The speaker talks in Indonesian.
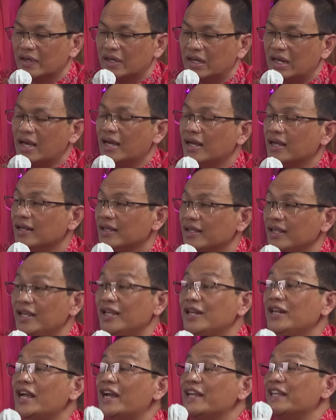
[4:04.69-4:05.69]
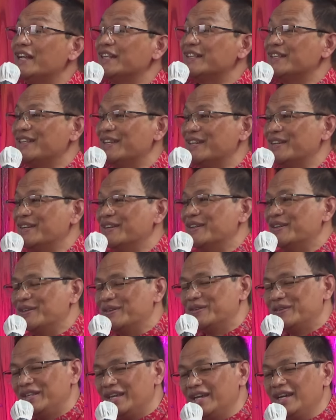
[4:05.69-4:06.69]
Nah, ini ayatnya,
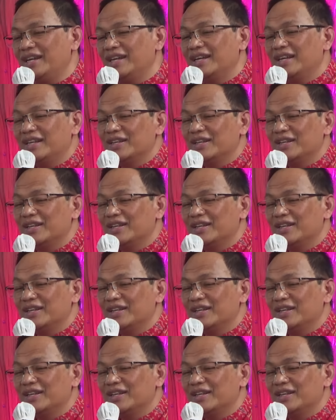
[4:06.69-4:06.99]
ya.